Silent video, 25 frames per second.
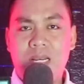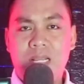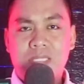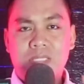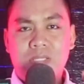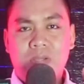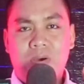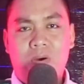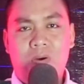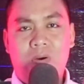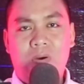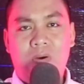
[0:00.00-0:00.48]
ada
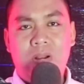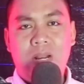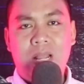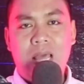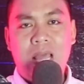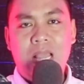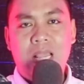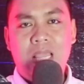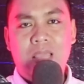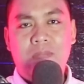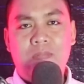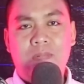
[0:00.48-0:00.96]

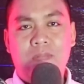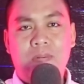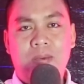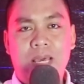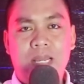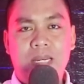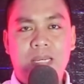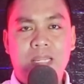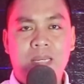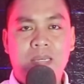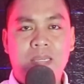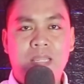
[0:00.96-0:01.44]
seorang yang
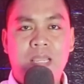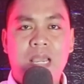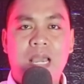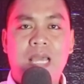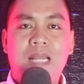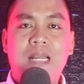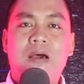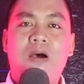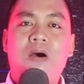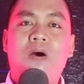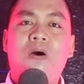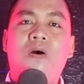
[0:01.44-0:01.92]
memahat dinding,
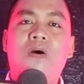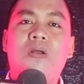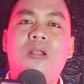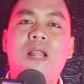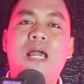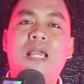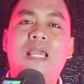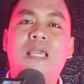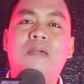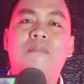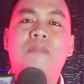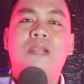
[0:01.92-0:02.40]
ada
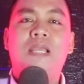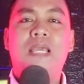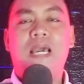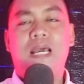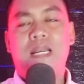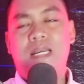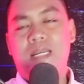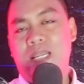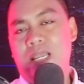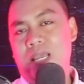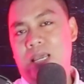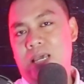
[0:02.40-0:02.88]
orang yang
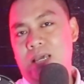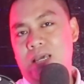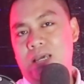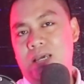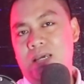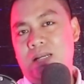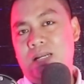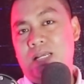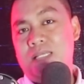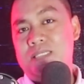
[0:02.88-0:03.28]
melihatnya.